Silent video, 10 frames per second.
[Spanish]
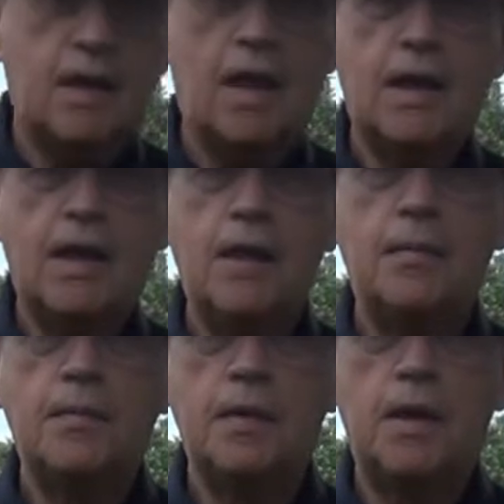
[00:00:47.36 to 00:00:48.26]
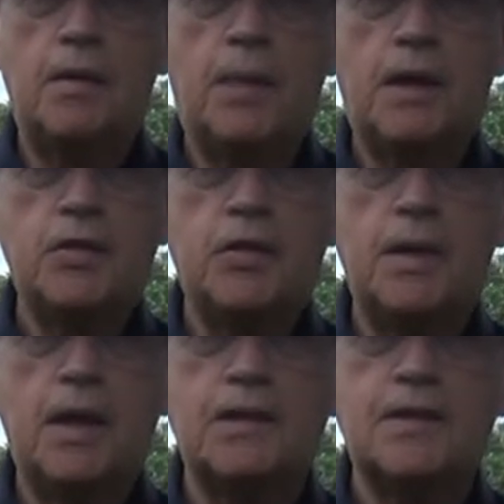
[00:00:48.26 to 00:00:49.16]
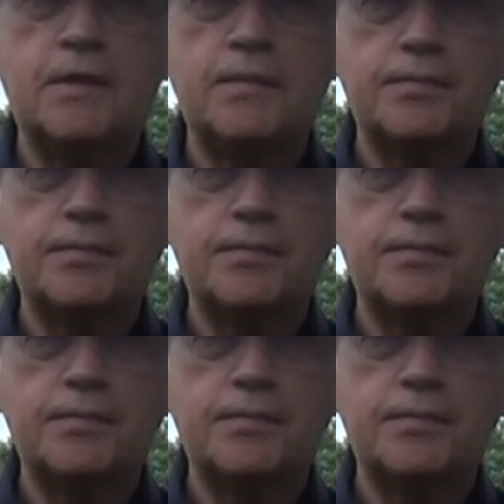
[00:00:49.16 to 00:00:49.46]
Se da aquí en el patio de mi casa.